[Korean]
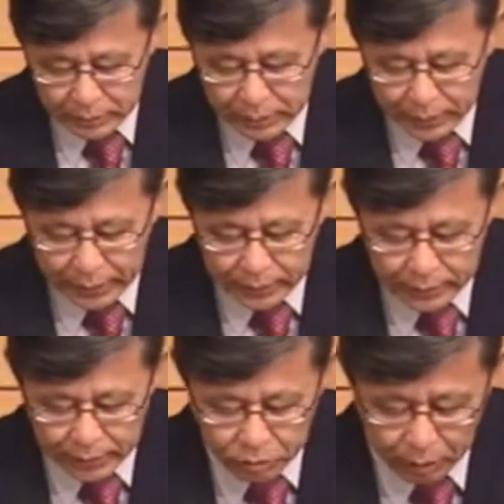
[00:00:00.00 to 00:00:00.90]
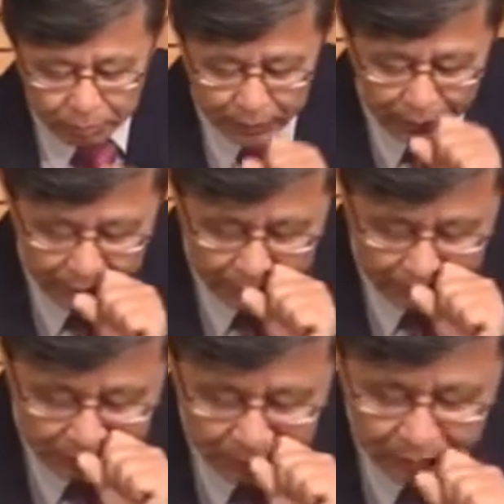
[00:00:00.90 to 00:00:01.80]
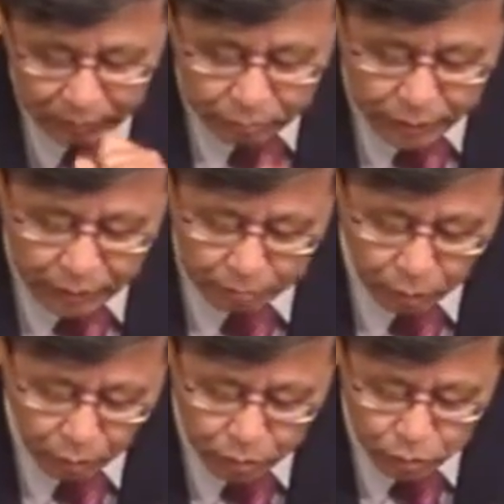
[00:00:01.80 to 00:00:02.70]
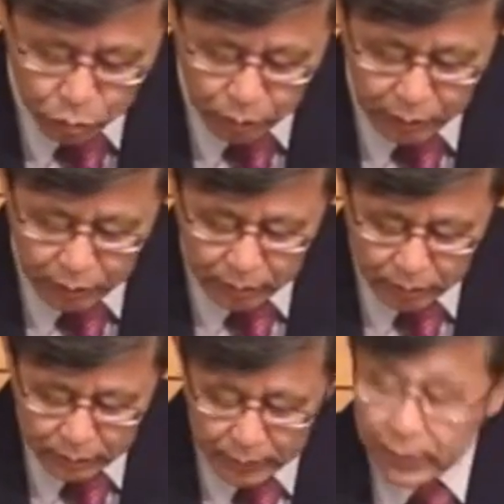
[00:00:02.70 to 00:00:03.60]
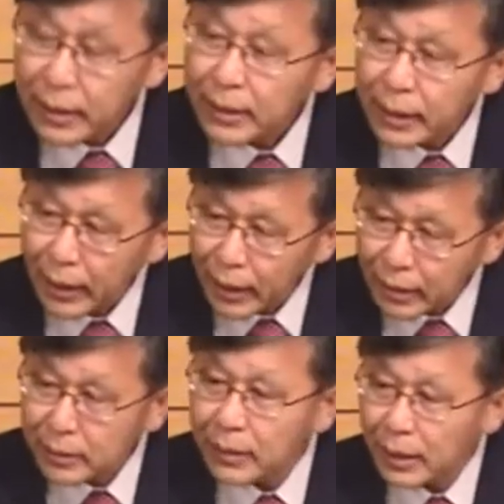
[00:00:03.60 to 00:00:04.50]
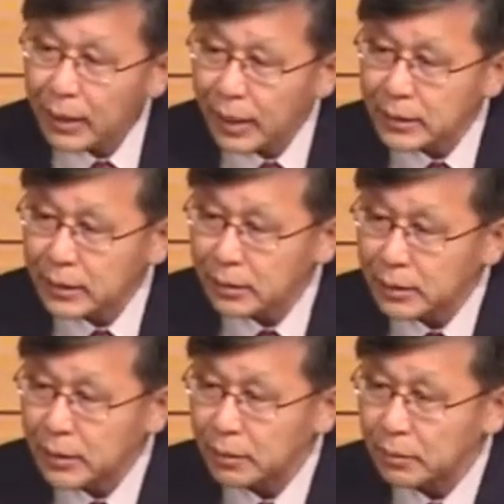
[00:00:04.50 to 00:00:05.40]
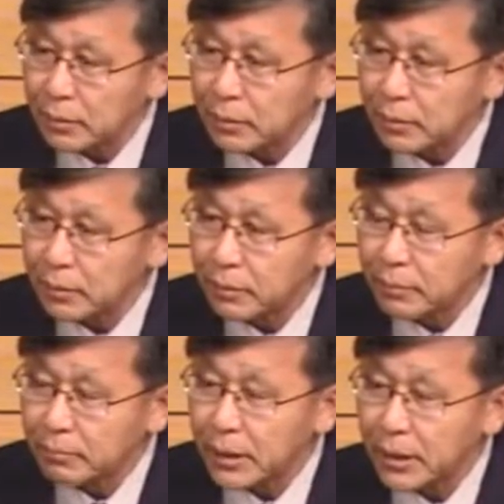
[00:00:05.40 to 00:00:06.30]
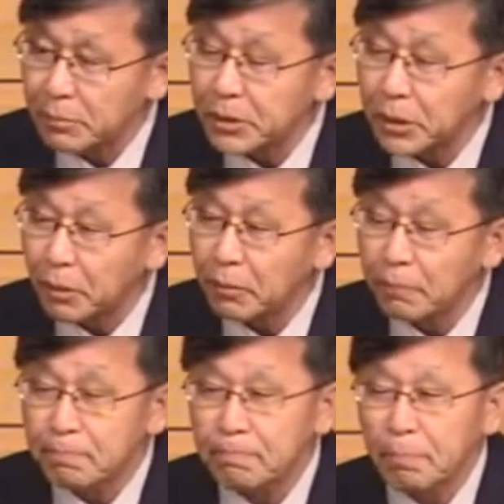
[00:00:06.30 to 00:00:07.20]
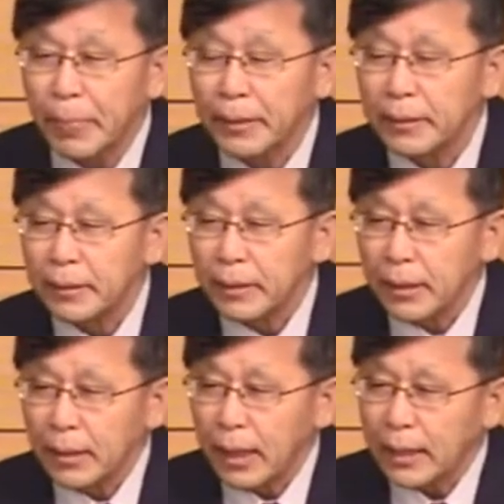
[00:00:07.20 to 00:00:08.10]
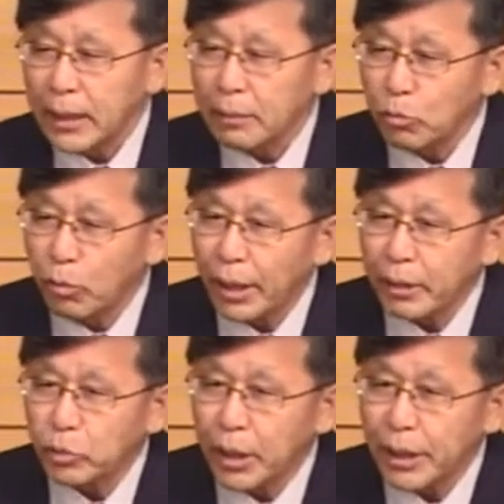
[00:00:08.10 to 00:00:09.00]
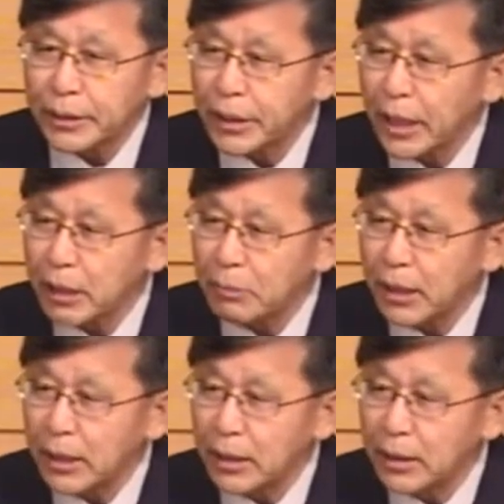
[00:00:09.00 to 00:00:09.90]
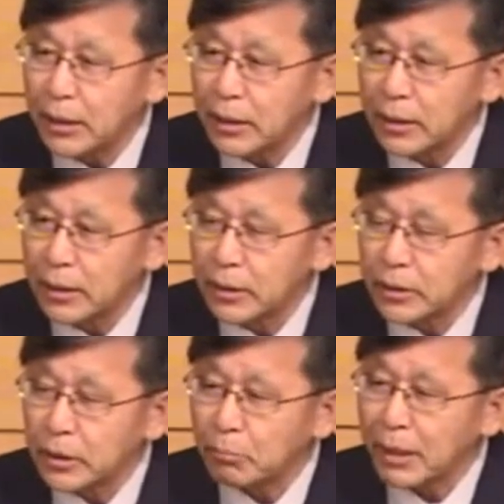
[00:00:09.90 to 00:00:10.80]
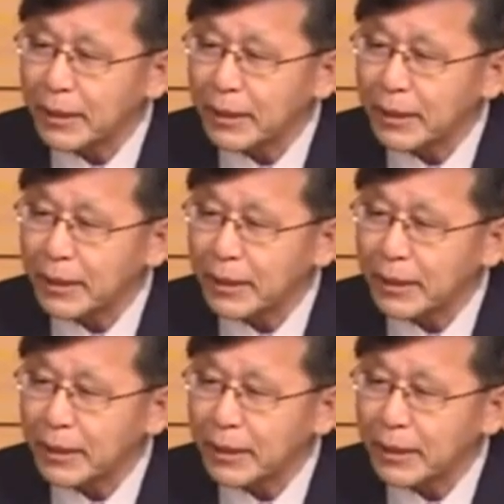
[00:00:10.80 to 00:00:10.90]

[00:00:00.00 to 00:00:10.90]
그 아들 예수의 피가 우리를 모든 죄에서 깨끗하게 하실 것이요. 그러면서 하나님과의 우리와의 사귐이 정말